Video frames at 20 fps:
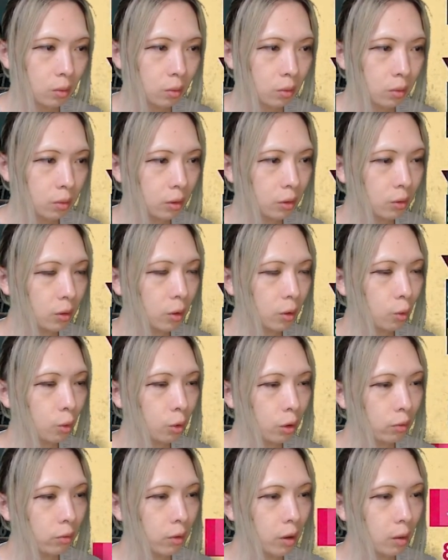でもね、これ
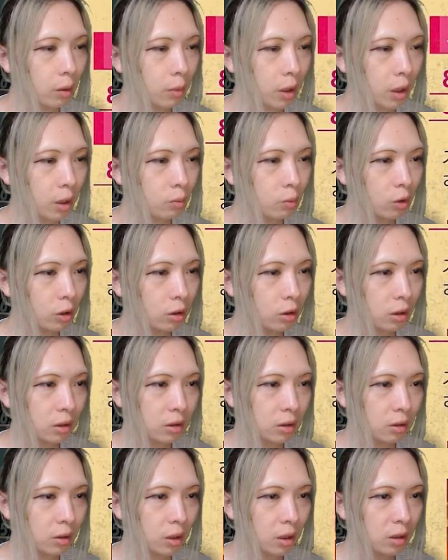は前もあったやつ
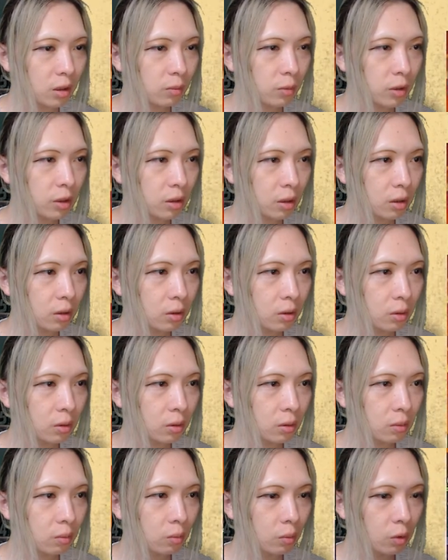よね。スペシャル
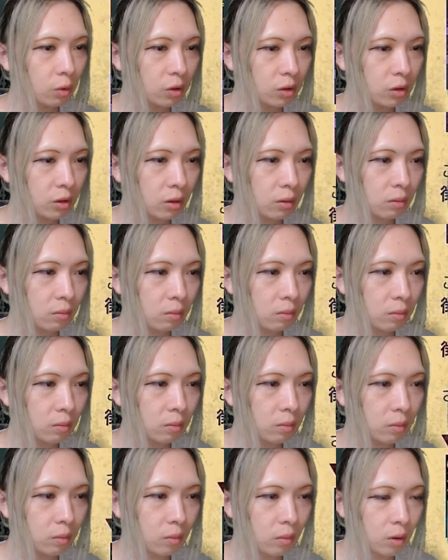ボス。う
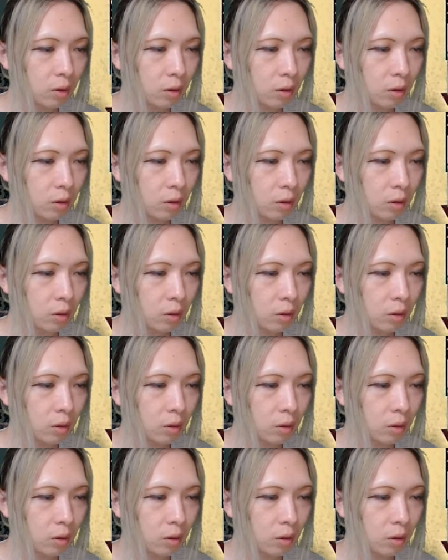ん。